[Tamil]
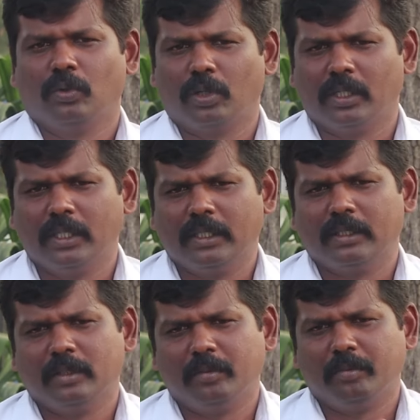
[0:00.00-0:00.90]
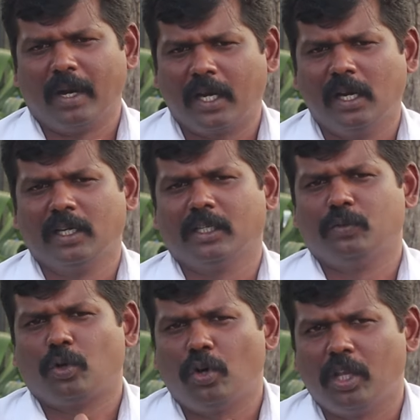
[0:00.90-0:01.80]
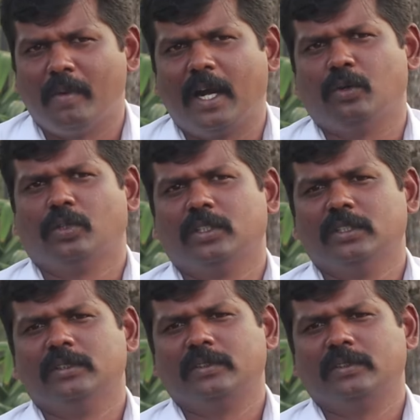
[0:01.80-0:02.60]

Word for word: ஒரு மக்களுக்கு விரோதமான ஒரு